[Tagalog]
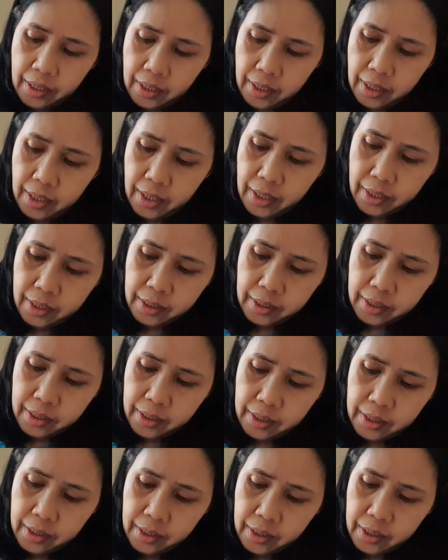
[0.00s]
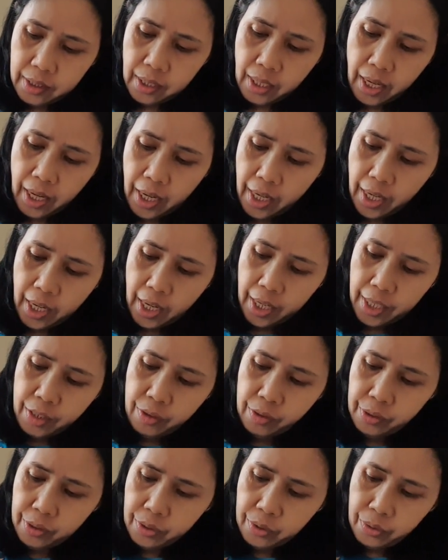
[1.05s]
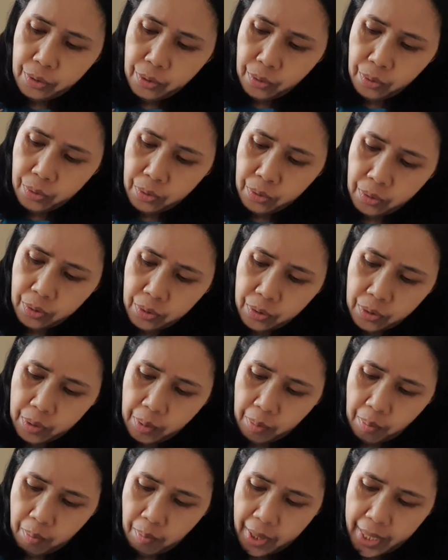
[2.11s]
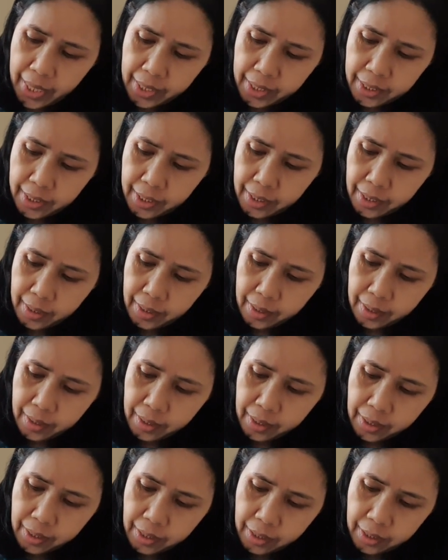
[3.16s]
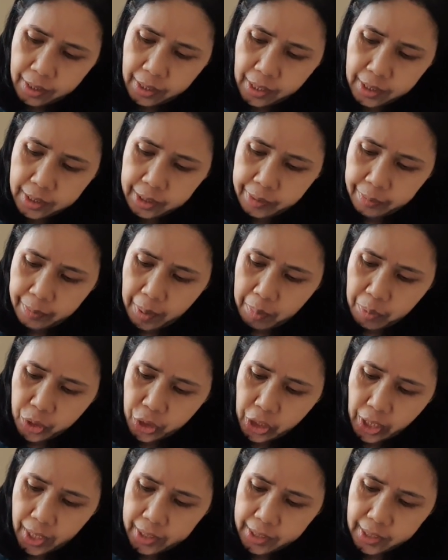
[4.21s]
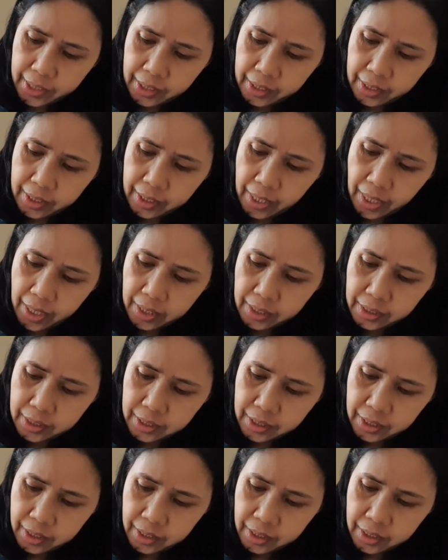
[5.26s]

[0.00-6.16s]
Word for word: this I used to buy the things from Charles and Kate.